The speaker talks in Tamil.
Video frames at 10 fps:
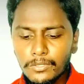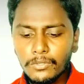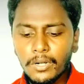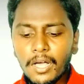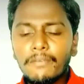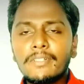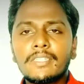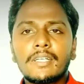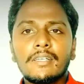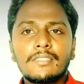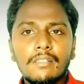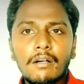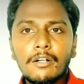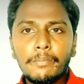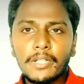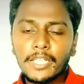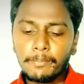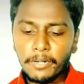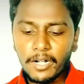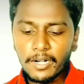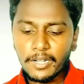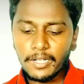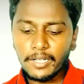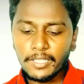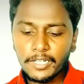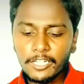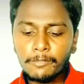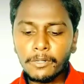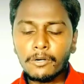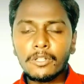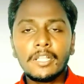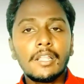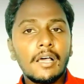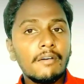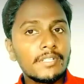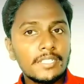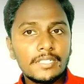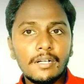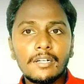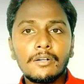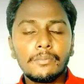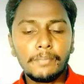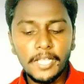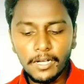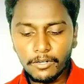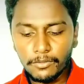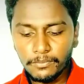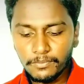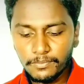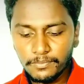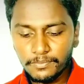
ஸோ நான் வச்சுருக்க சாங் பாருங்கள் இப்போ காட்டுறாங்க இதை கிளிக் பண்ண உடனே நான் வச்ச சாங்கு ப்ளே ஆகும்